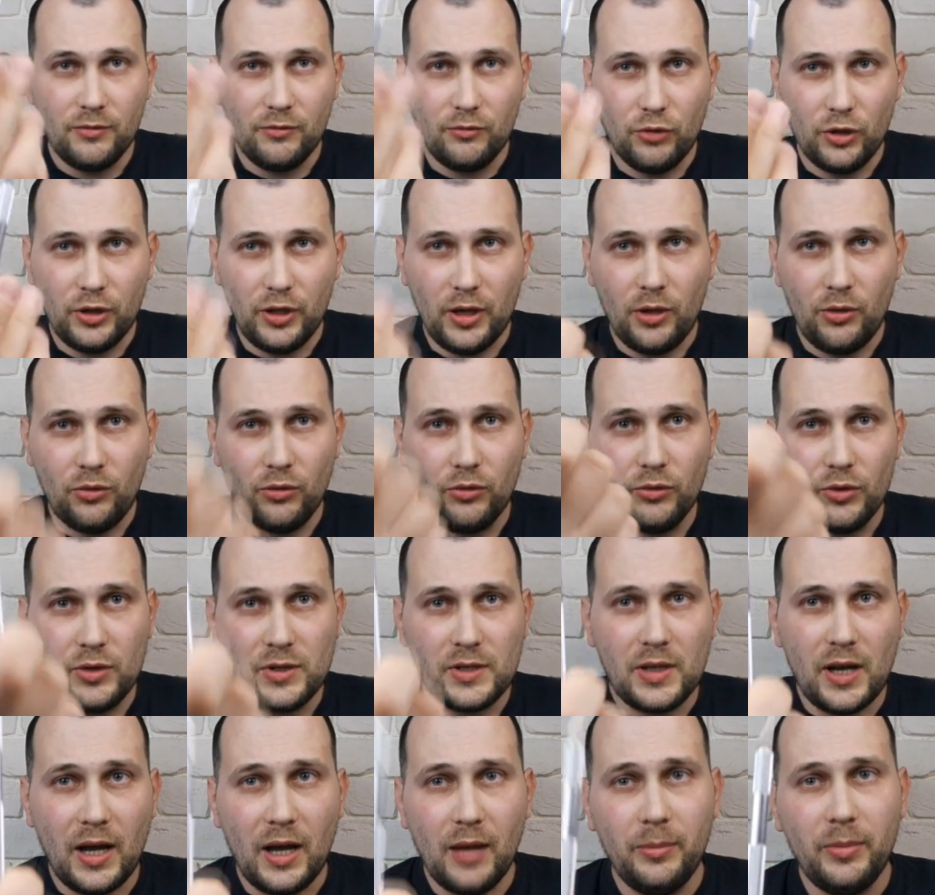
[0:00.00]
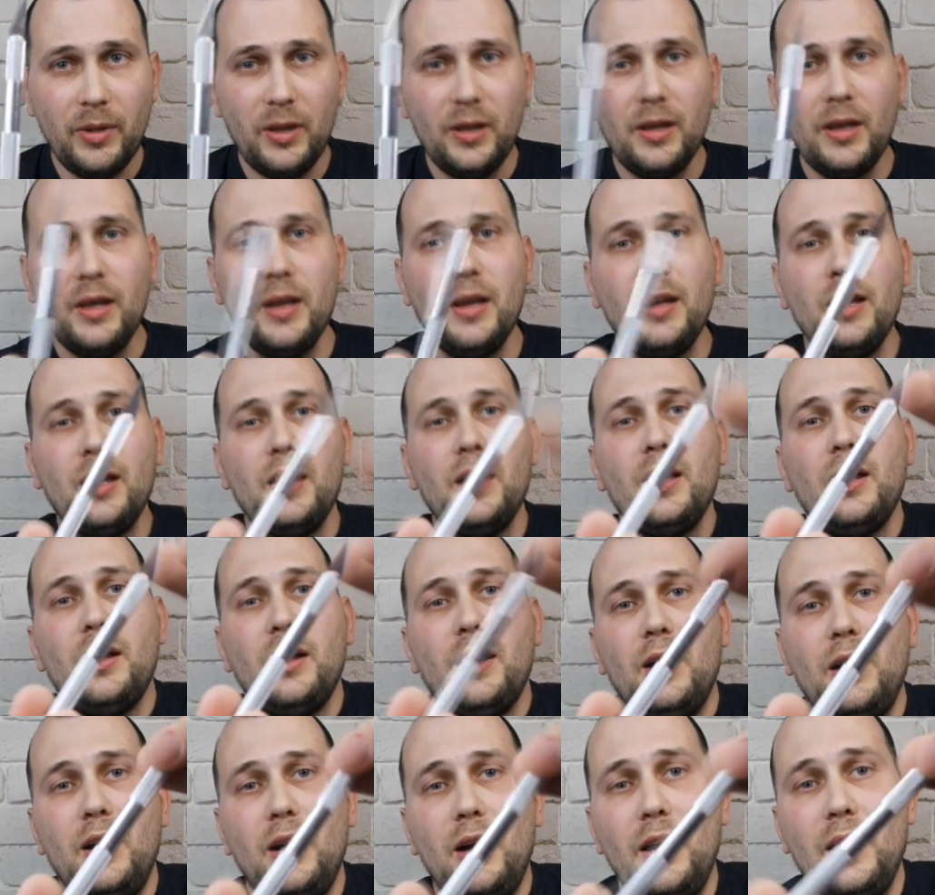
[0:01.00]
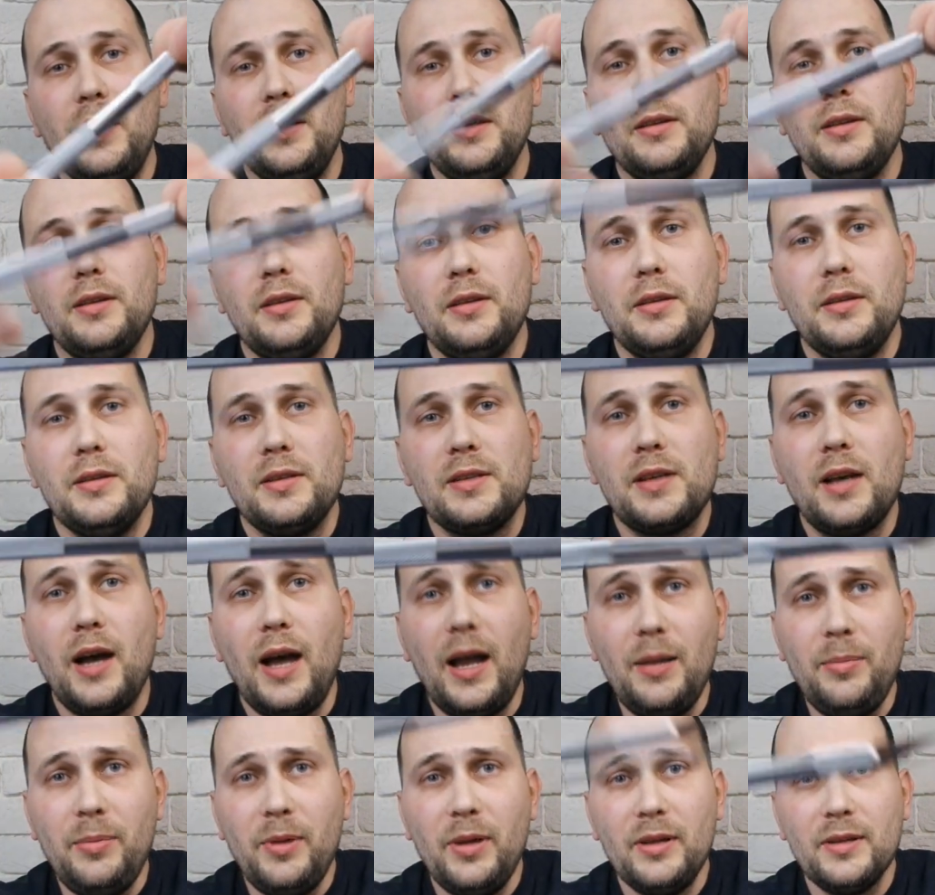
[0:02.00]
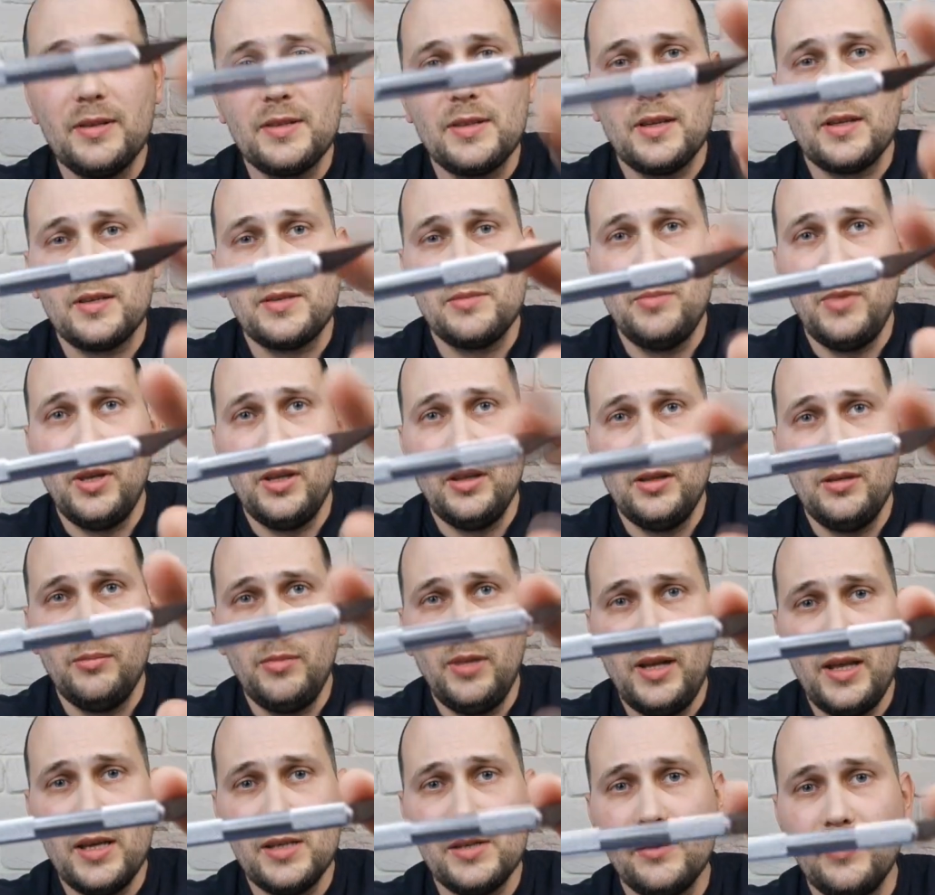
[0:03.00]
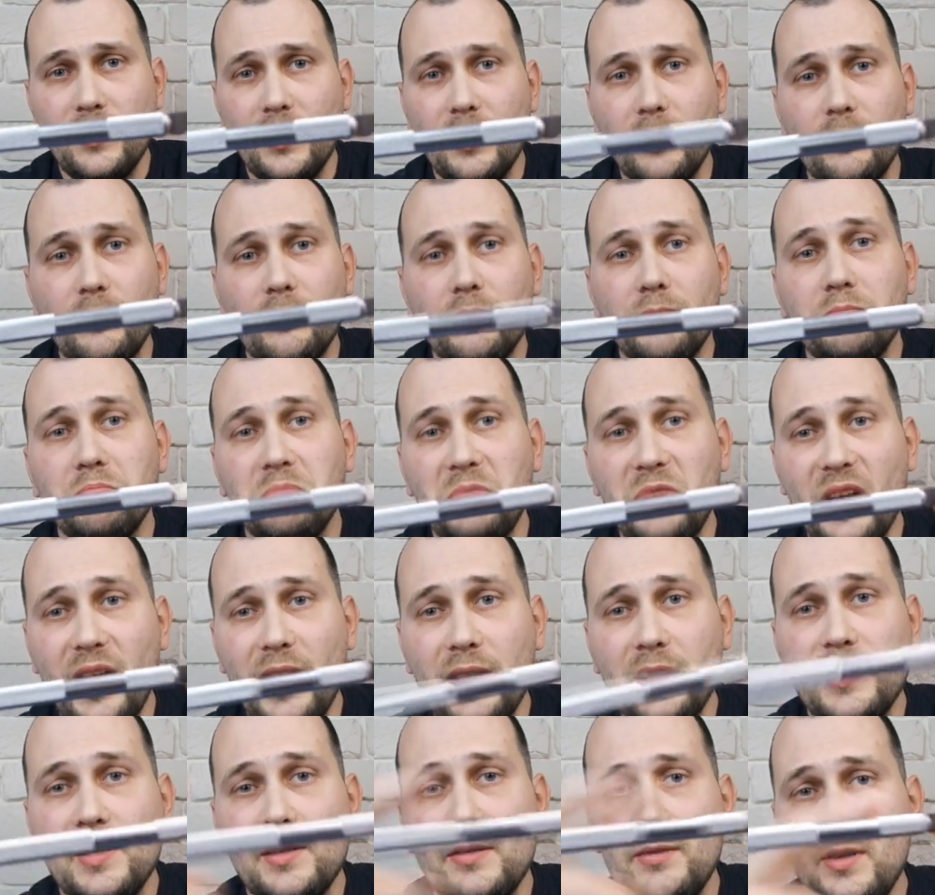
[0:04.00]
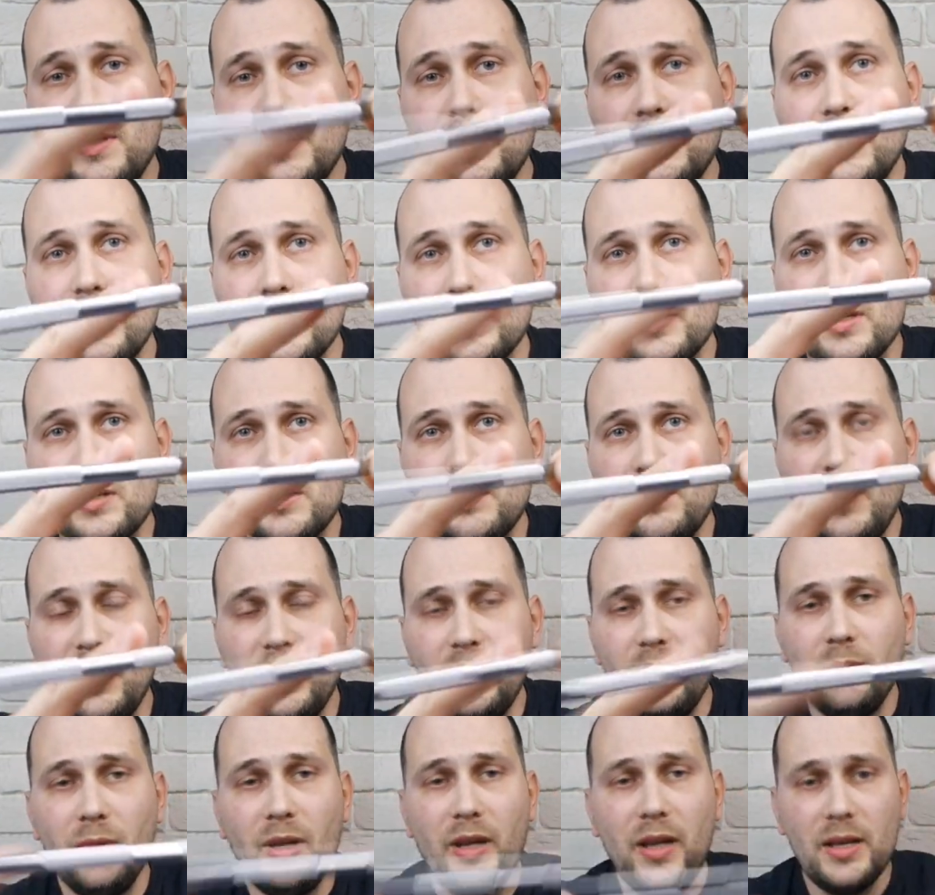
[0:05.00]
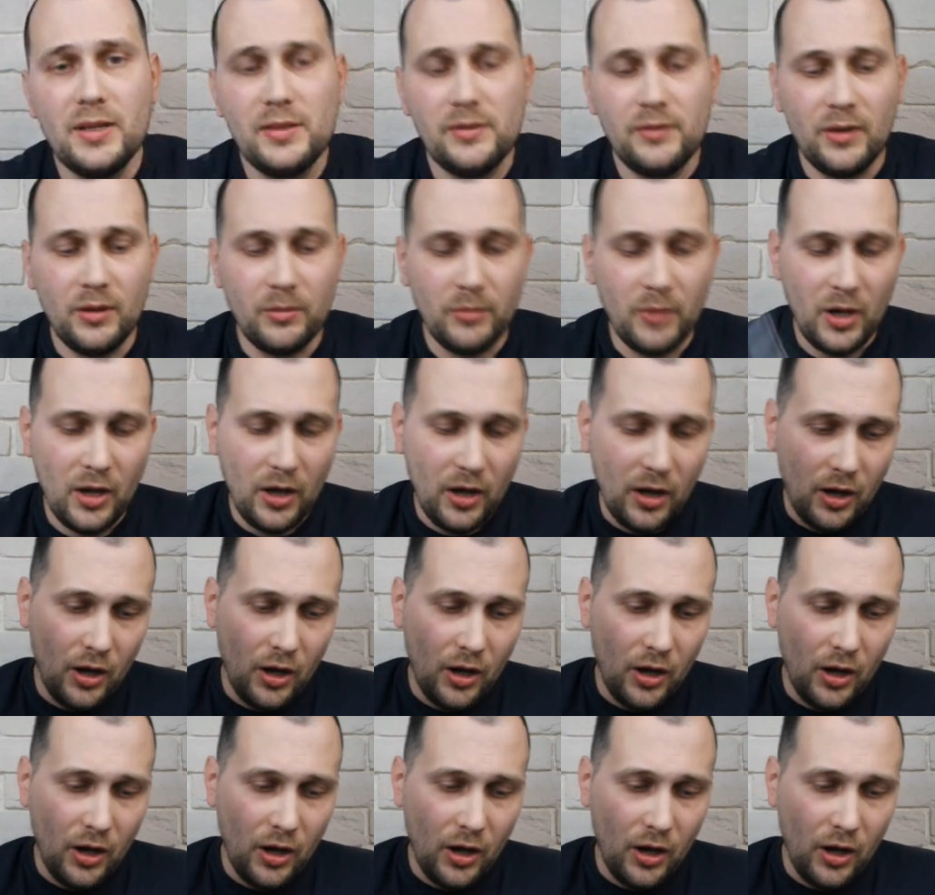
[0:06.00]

Вот такой вот скальпель. А, скальпель со сменным лезвием. Да, действительно, со сменным лезвием.